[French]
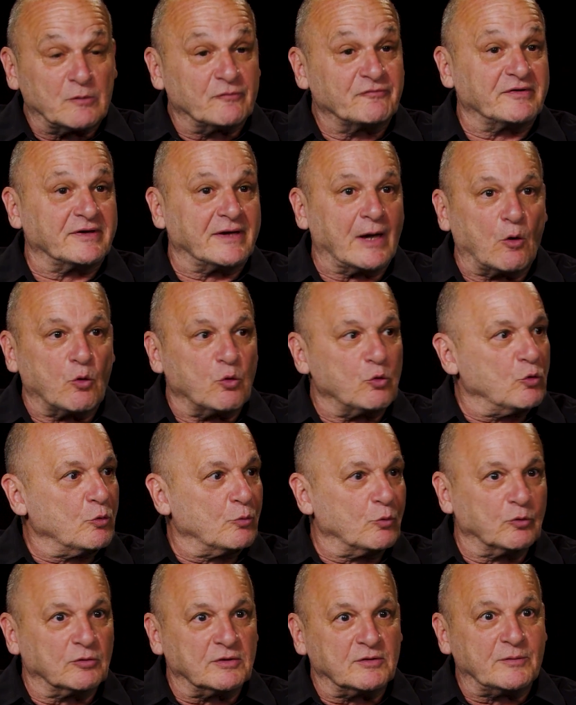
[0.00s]
Le Figaro, Le
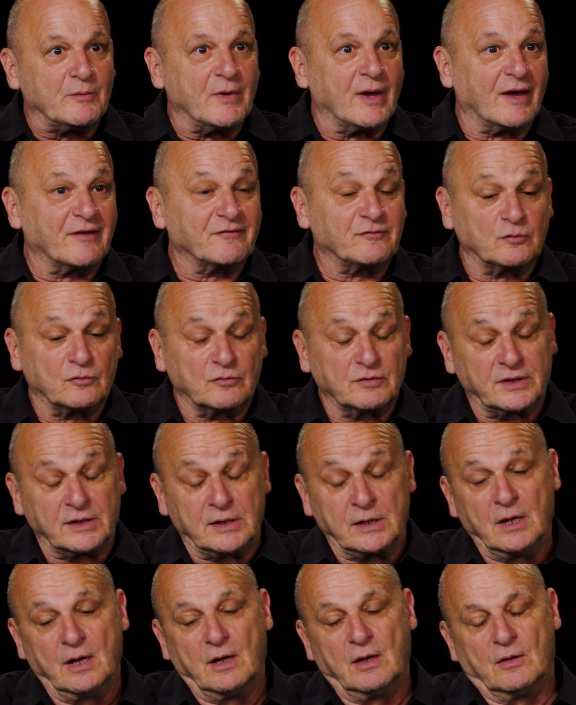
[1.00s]
Monde, Libération, qui